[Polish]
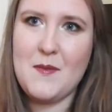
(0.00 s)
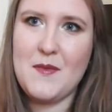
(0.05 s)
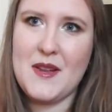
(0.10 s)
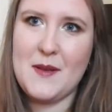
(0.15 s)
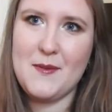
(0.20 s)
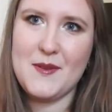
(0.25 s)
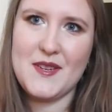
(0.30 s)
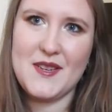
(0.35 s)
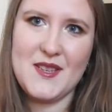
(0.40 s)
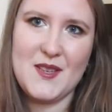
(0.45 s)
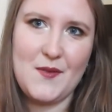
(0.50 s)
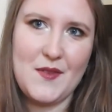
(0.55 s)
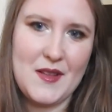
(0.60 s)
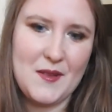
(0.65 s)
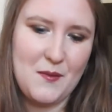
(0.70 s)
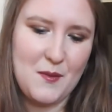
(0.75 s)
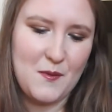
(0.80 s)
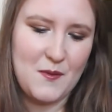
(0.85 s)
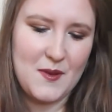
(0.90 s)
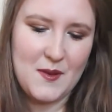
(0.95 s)
mam lepsze
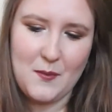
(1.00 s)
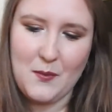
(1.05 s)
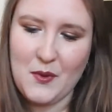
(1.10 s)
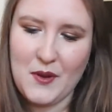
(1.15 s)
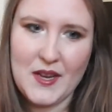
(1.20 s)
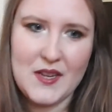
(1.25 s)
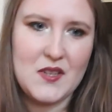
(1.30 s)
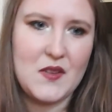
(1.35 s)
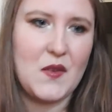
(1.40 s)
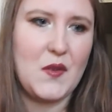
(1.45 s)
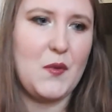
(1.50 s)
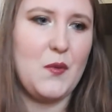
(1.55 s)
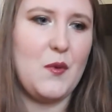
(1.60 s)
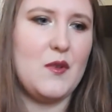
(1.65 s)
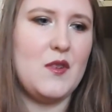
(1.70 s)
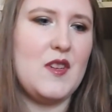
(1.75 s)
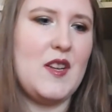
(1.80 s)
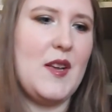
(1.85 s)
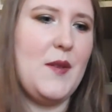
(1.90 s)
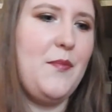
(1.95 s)
światło, więc pokażę
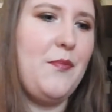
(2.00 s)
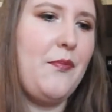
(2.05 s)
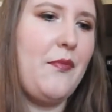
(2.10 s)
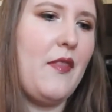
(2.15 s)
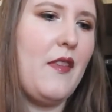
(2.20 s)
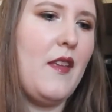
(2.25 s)
słocze.